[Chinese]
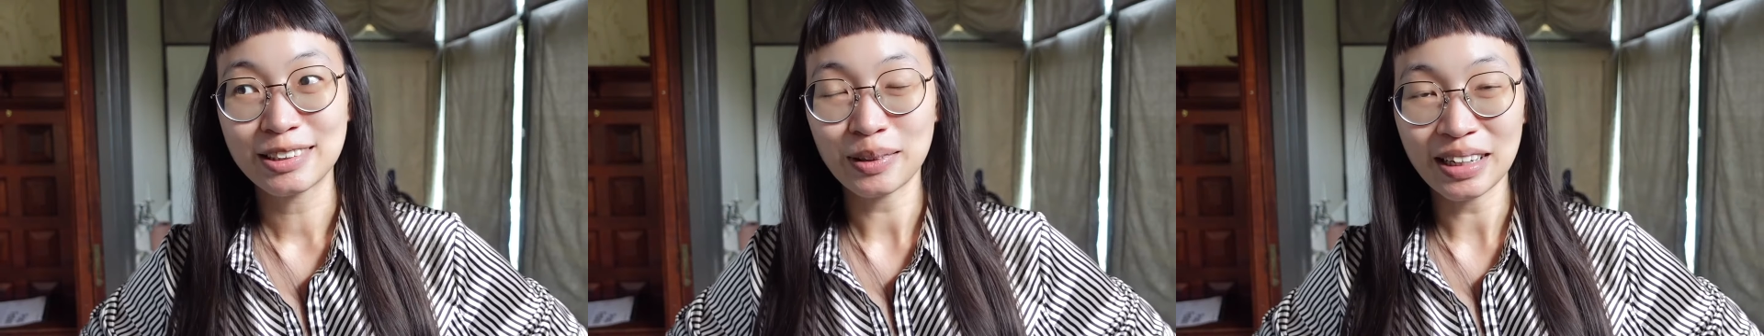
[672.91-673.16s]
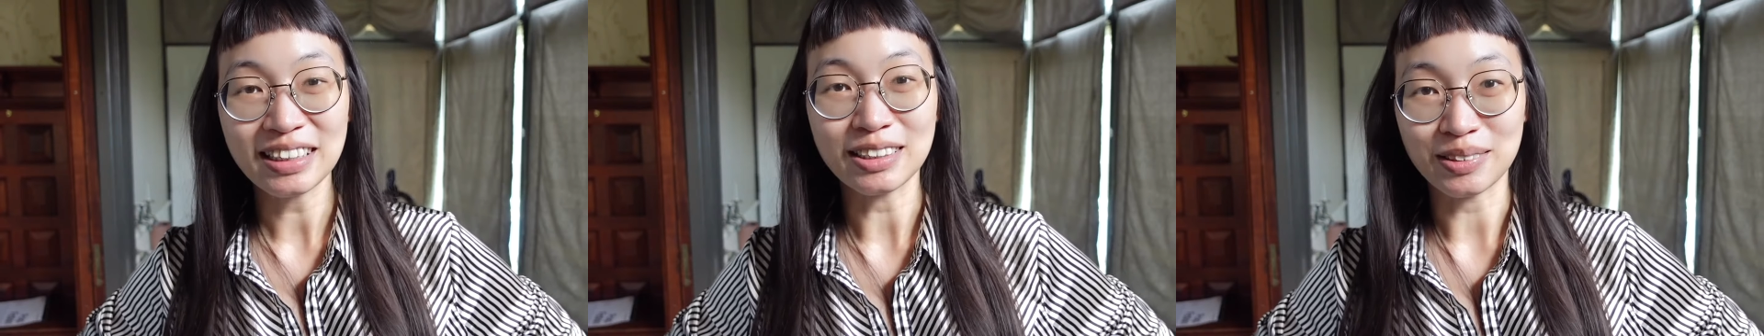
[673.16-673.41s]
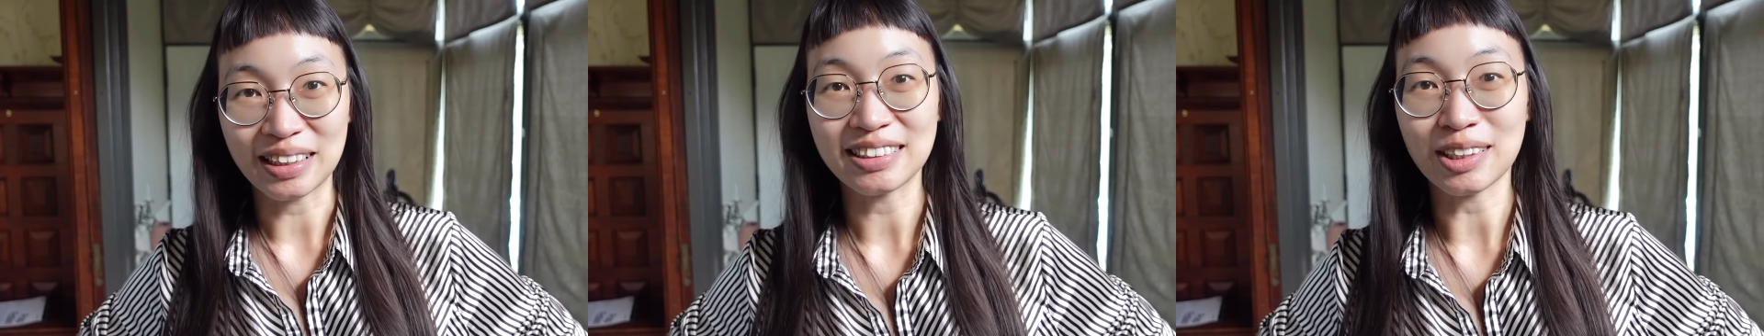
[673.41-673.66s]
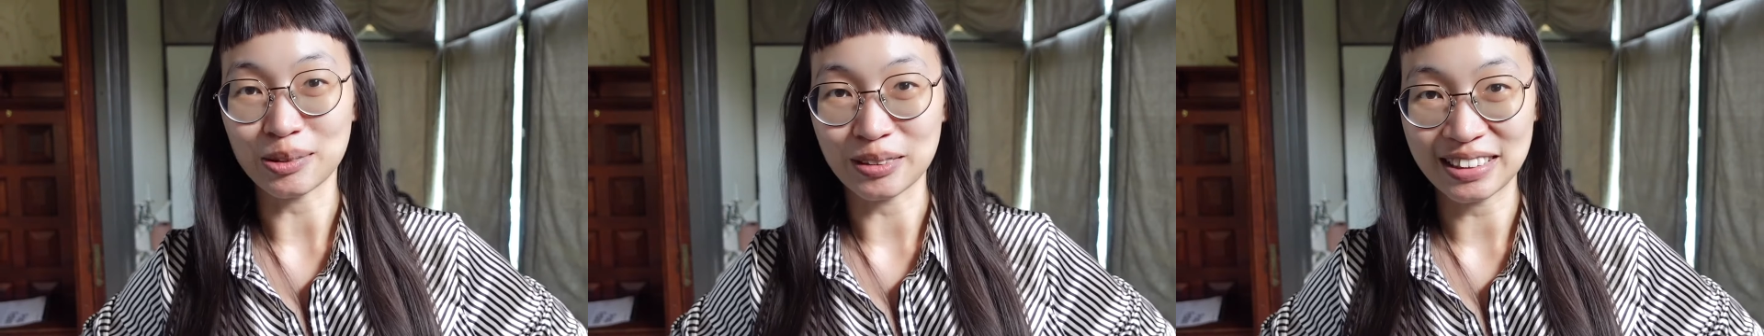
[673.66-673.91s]
推理悬疑
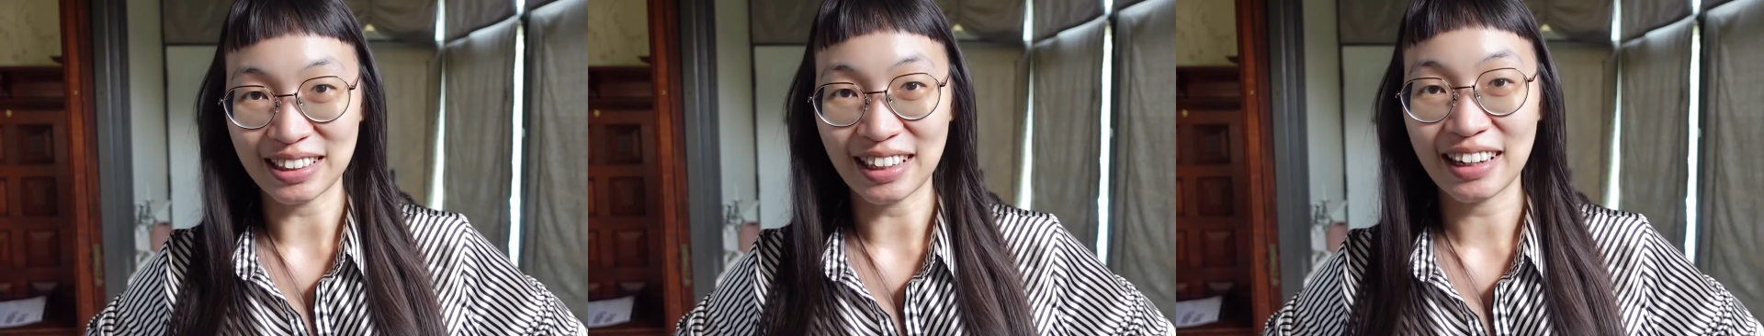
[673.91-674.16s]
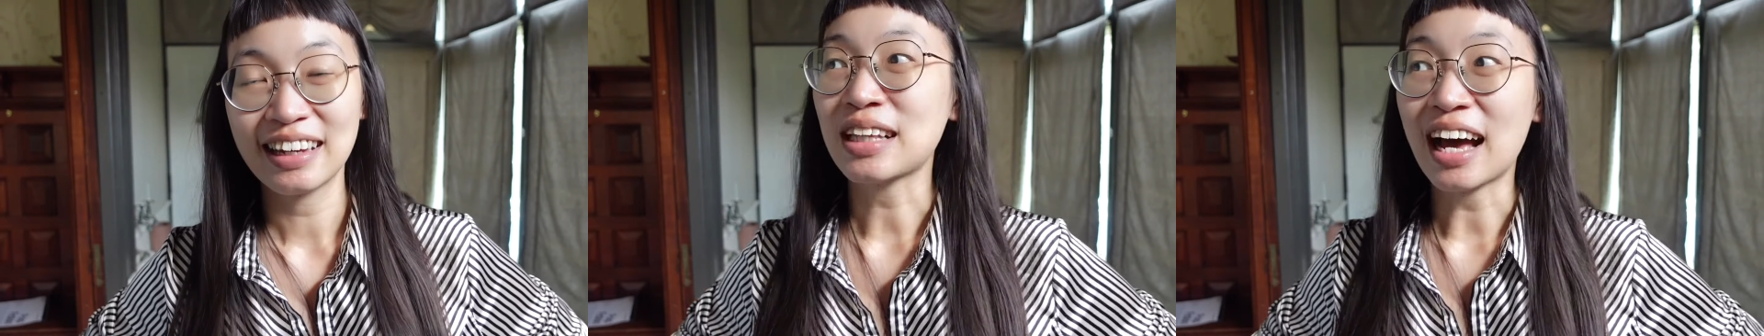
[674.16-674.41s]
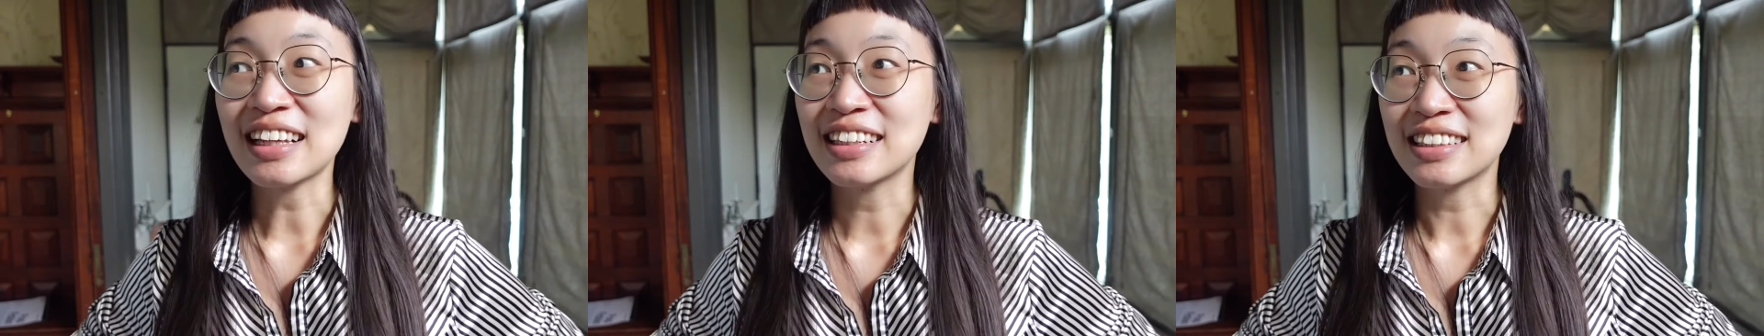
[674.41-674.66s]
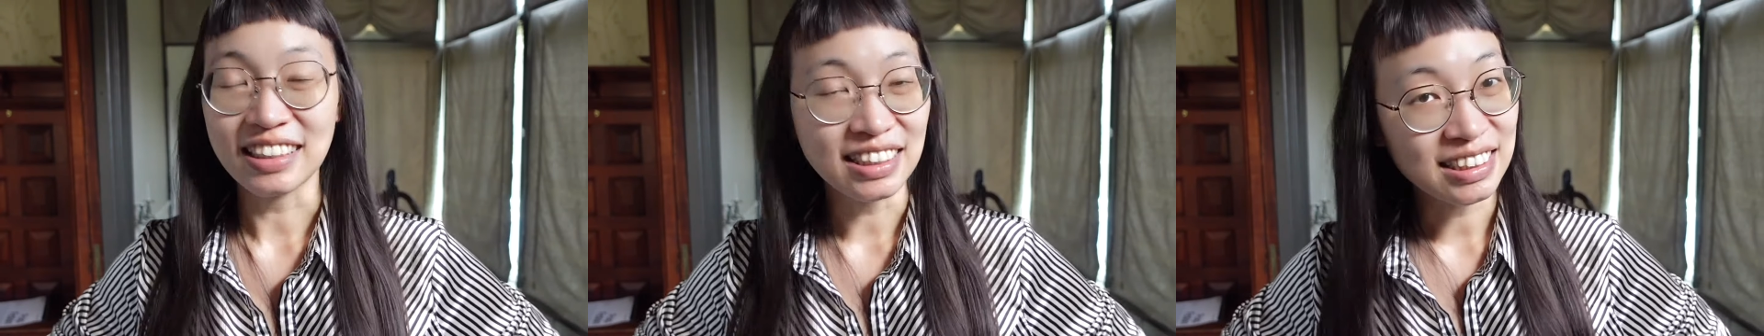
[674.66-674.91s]
小说系列，它的
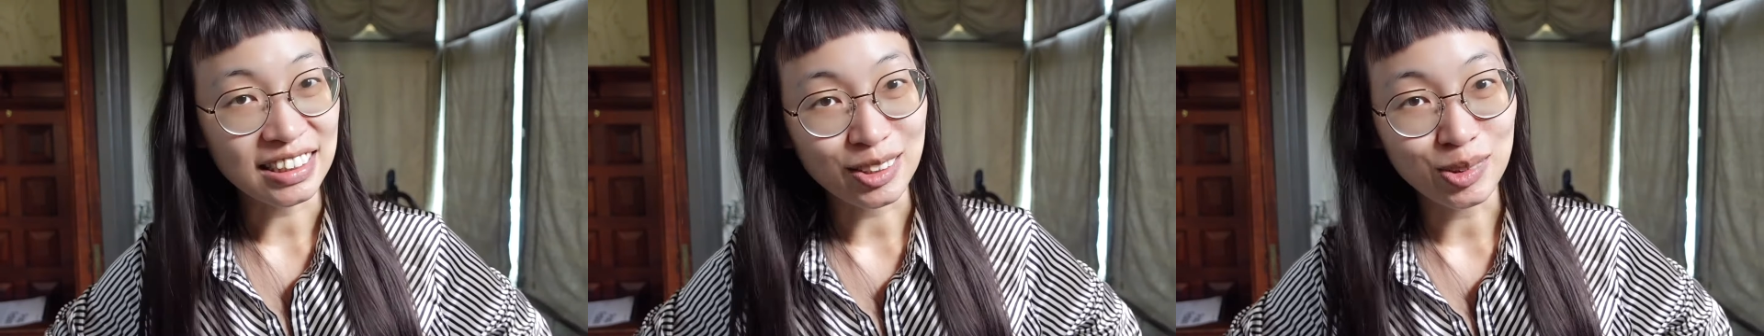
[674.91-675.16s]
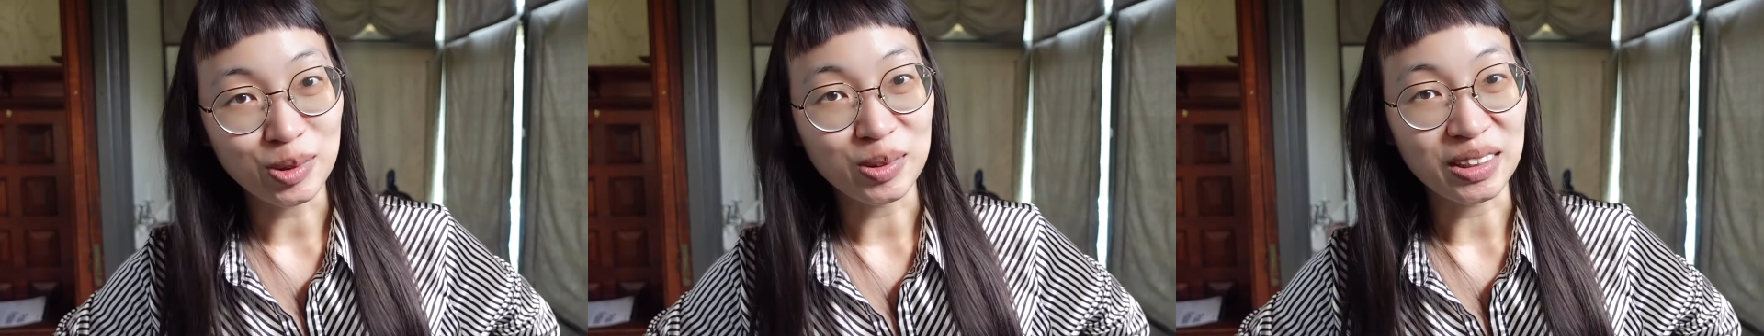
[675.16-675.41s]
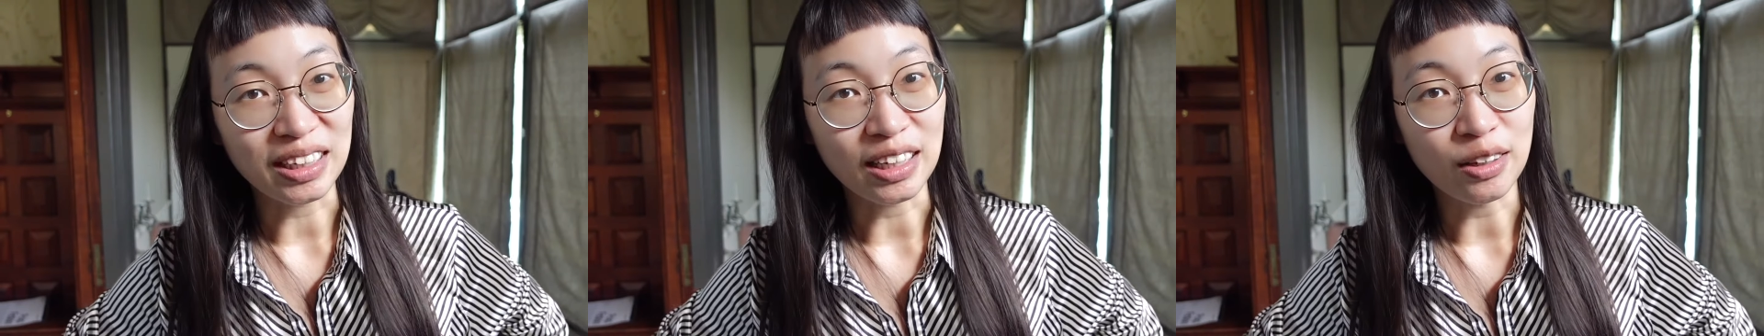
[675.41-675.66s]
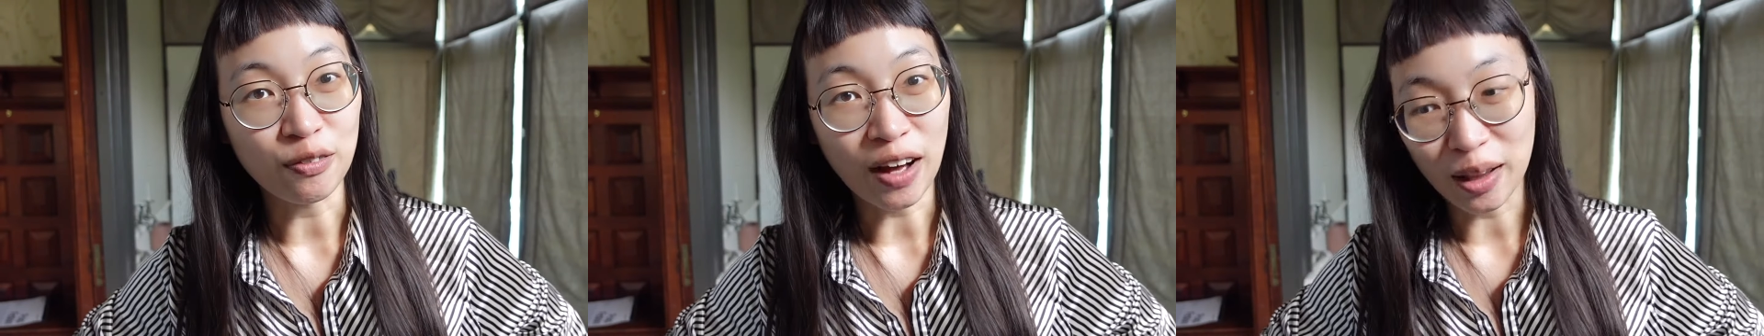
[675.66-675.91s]
第一集，如果你
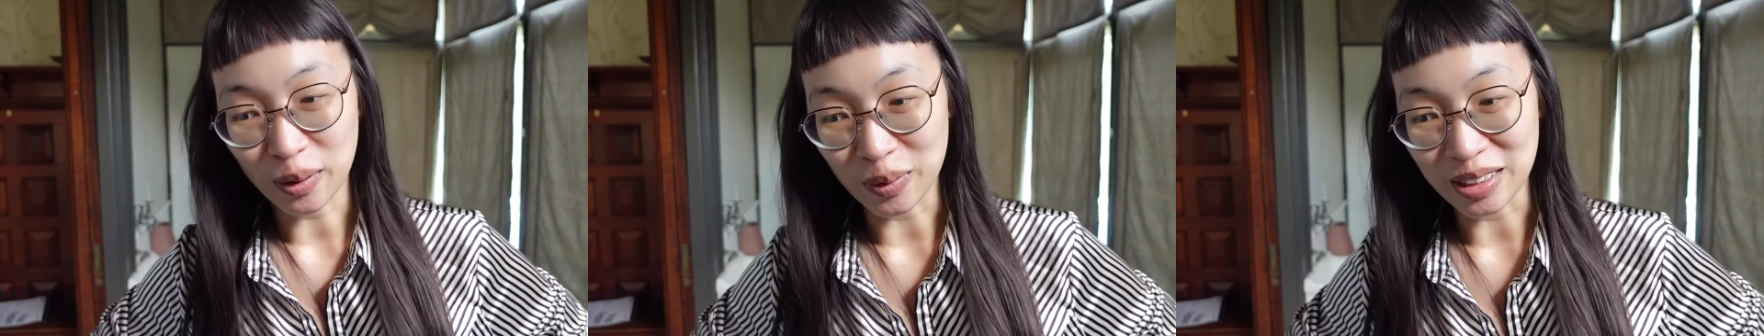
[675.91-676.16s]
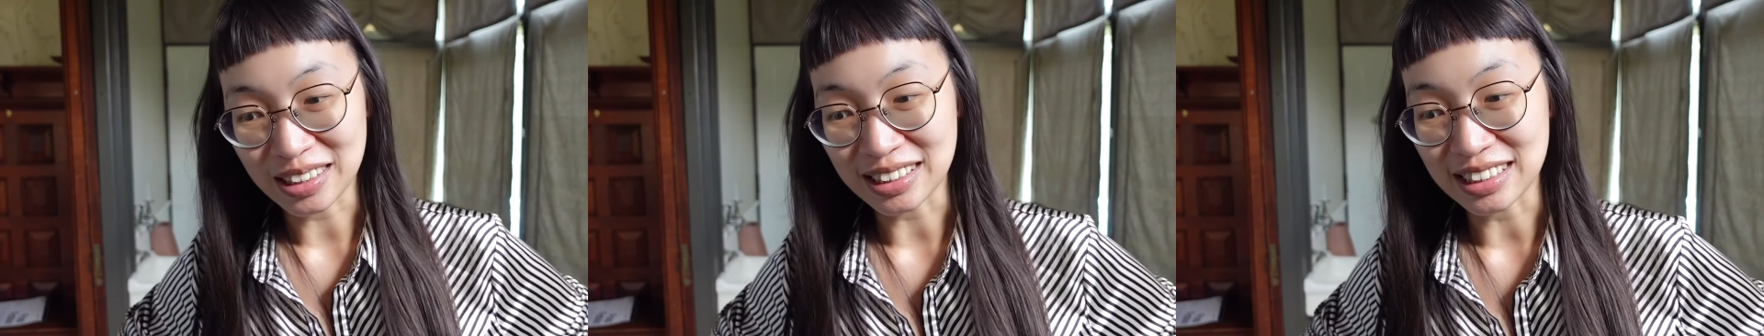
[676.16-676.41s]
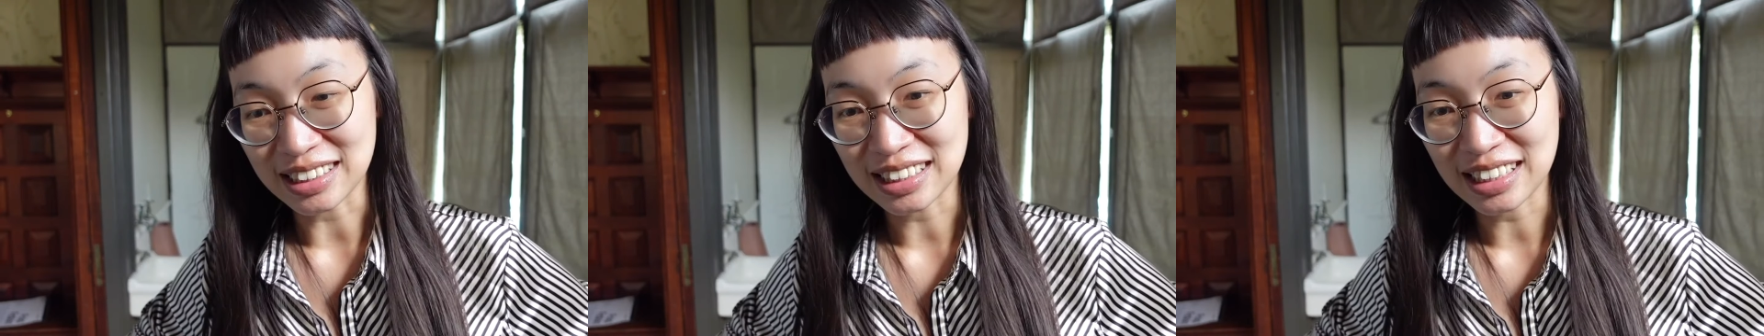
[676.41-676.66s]
follow 我一阵子，